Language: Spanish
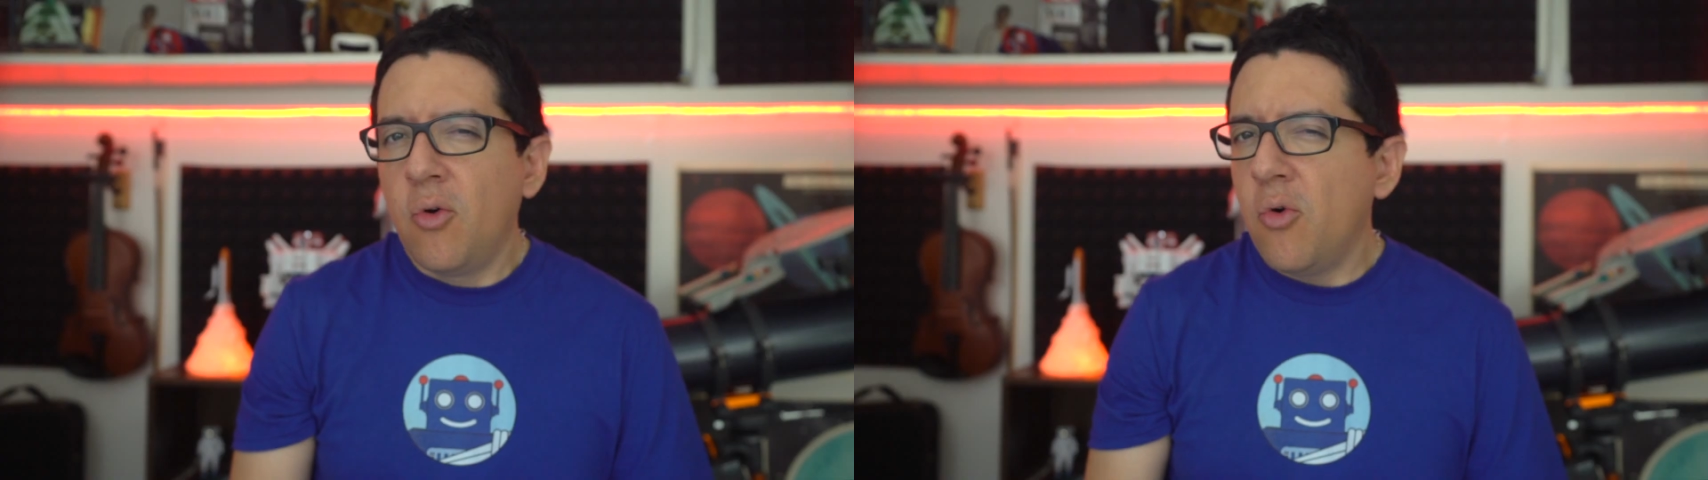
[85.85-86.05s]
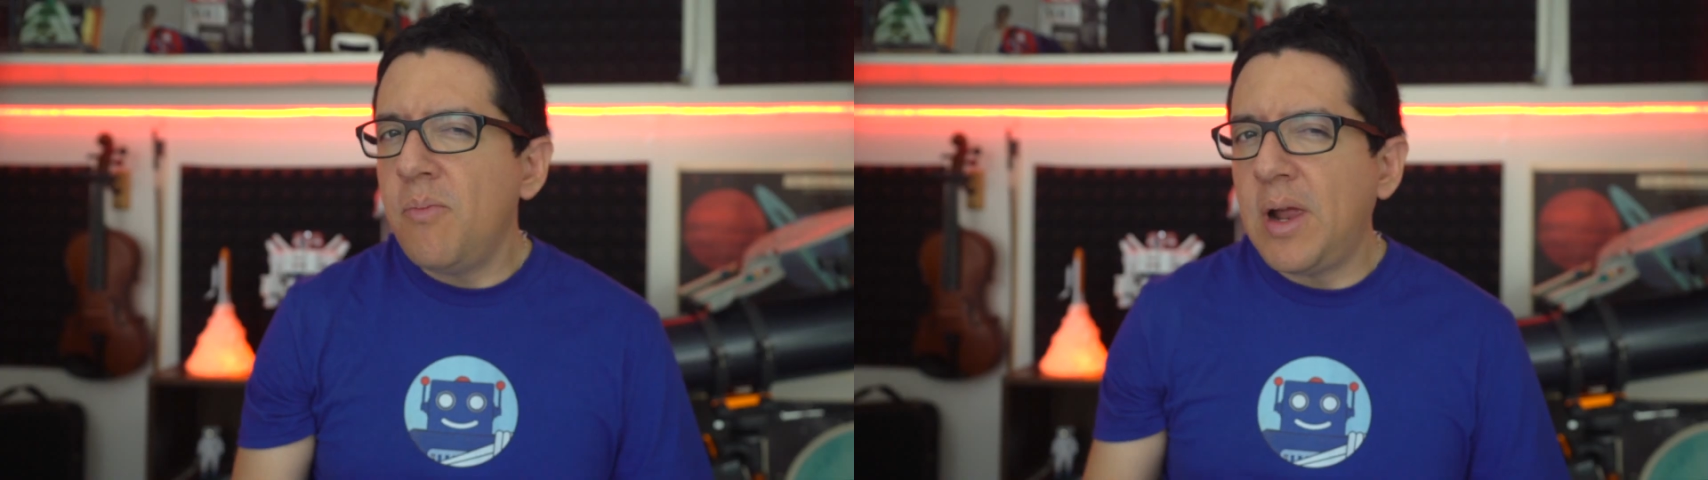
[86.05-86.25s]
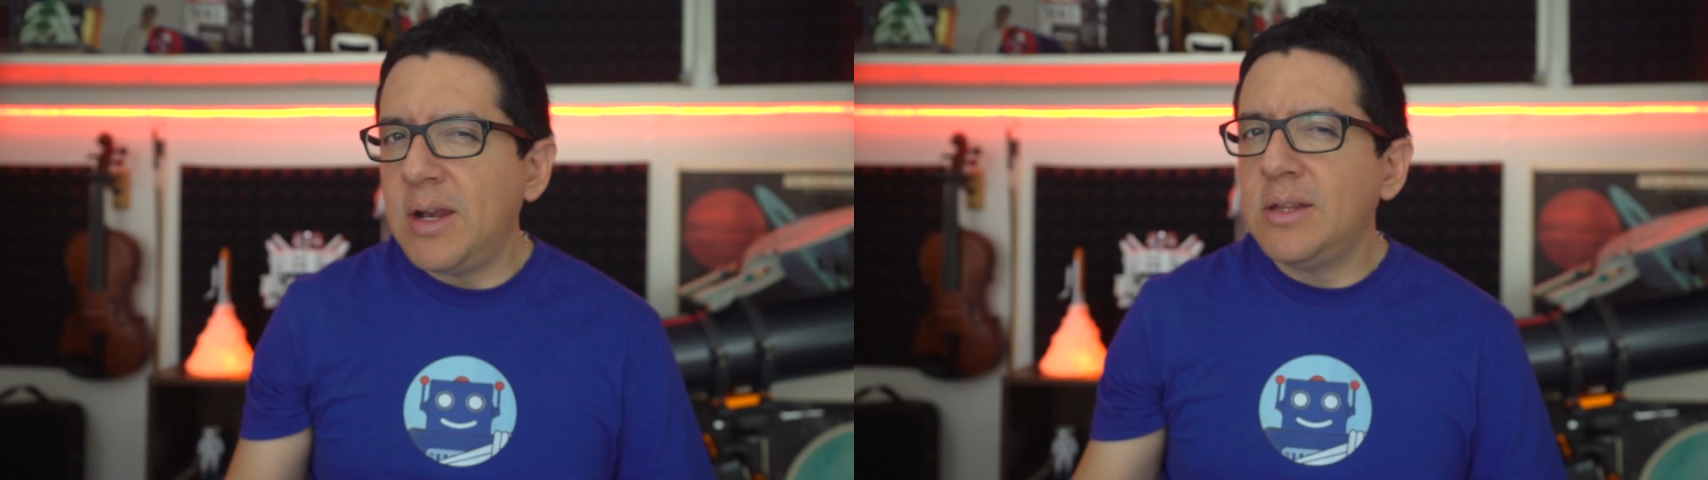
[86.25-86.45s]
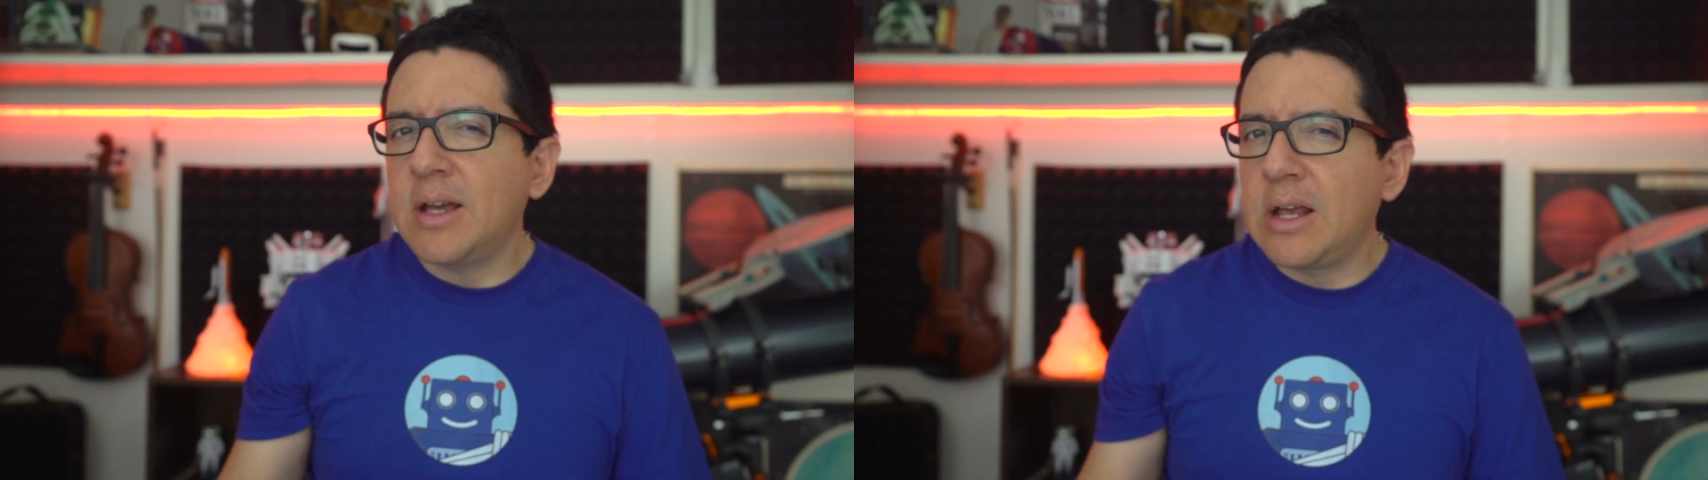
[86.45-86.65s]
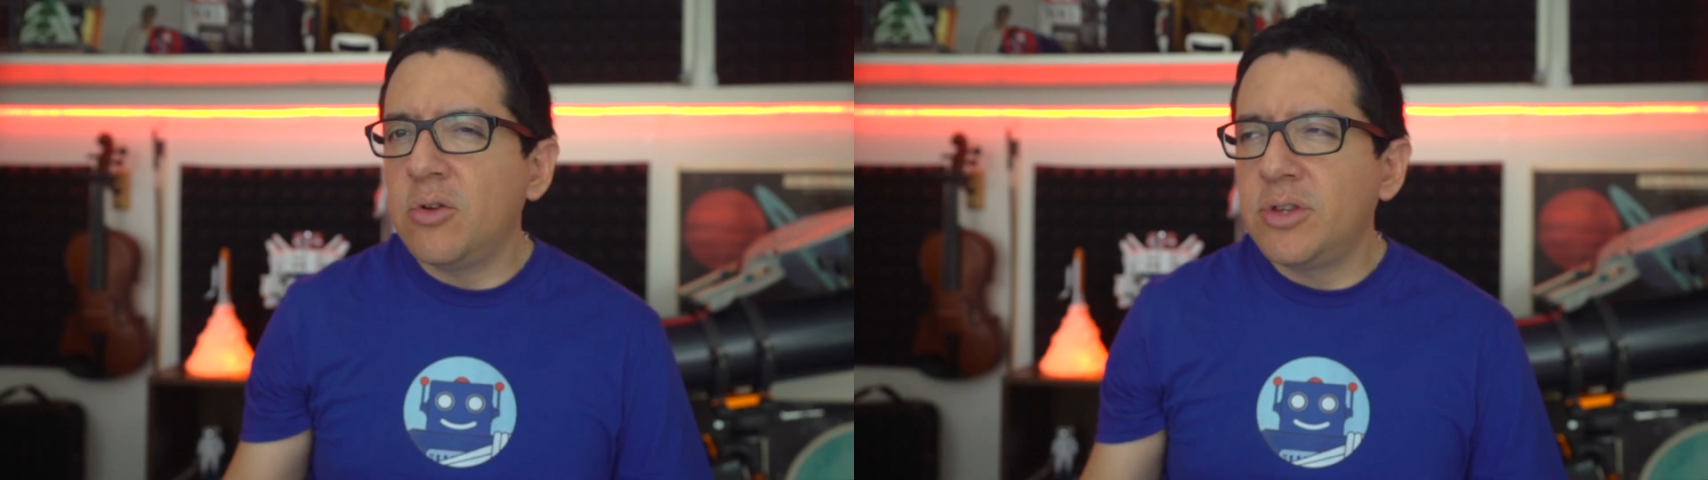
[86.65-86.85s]
Un
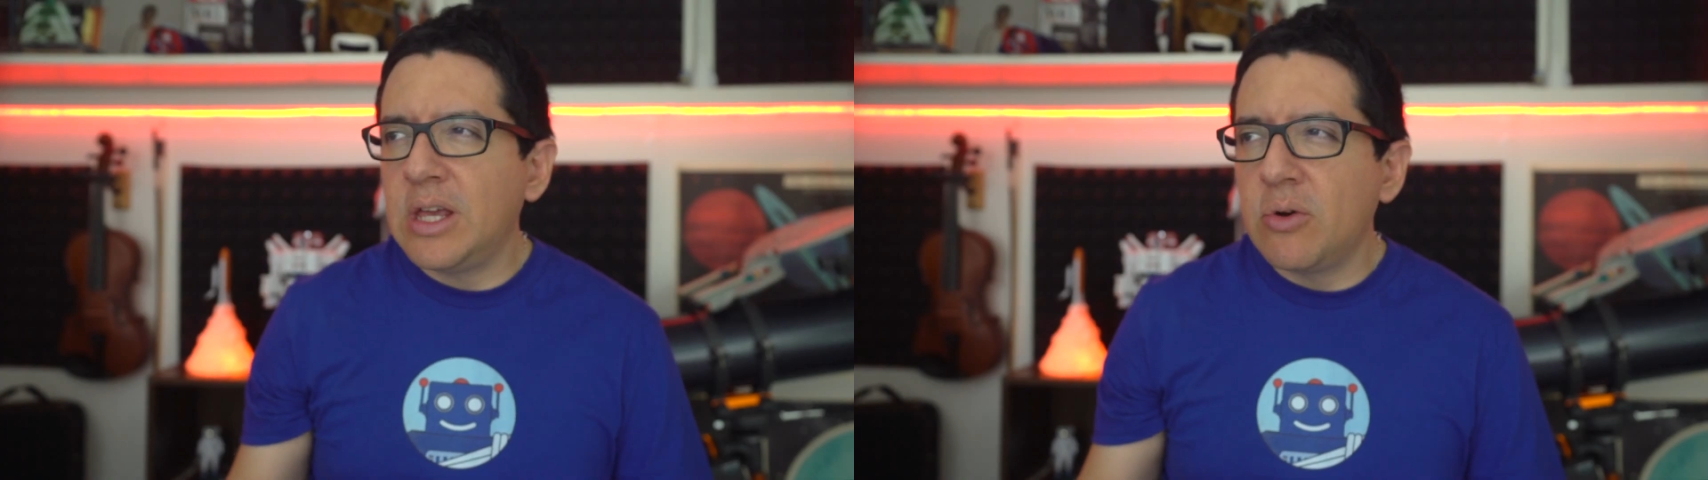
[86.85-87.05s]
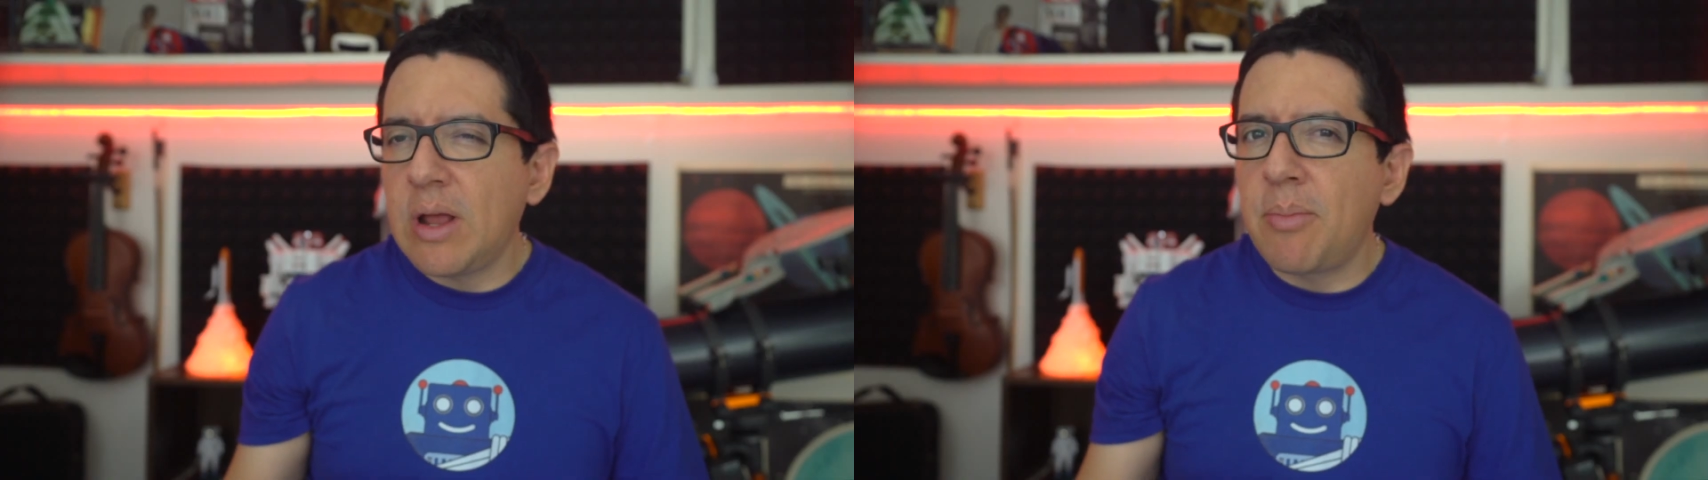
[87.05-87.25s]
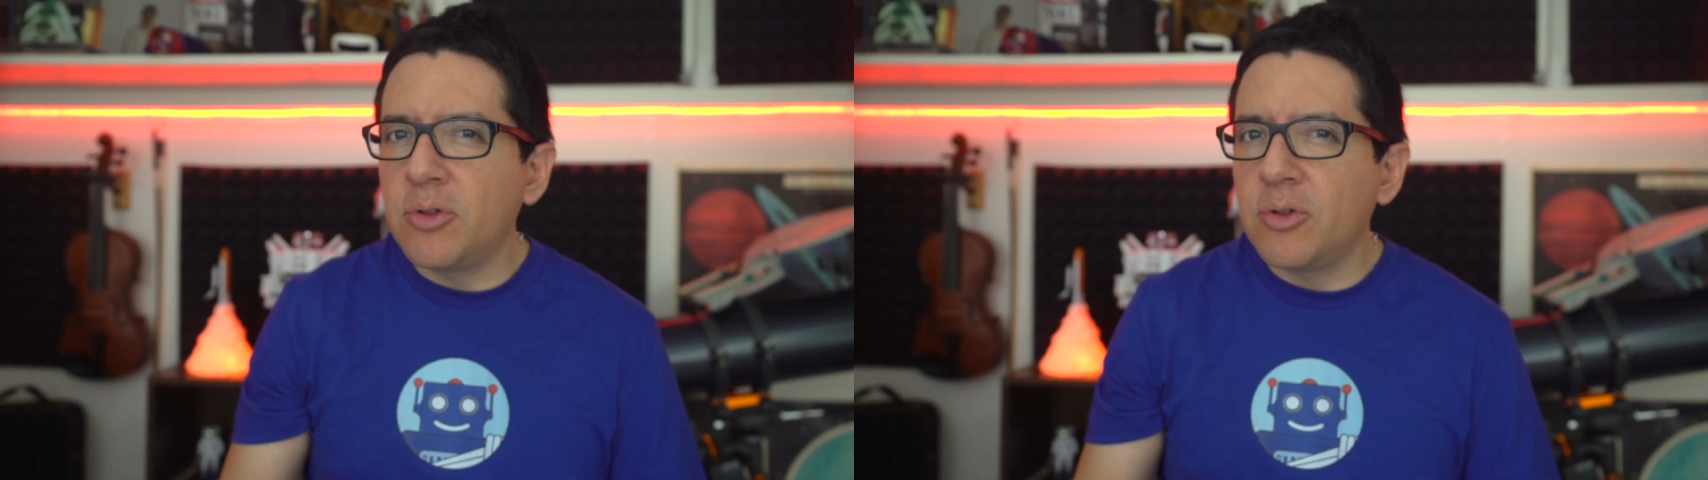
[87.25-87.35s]
planeta que no tenga una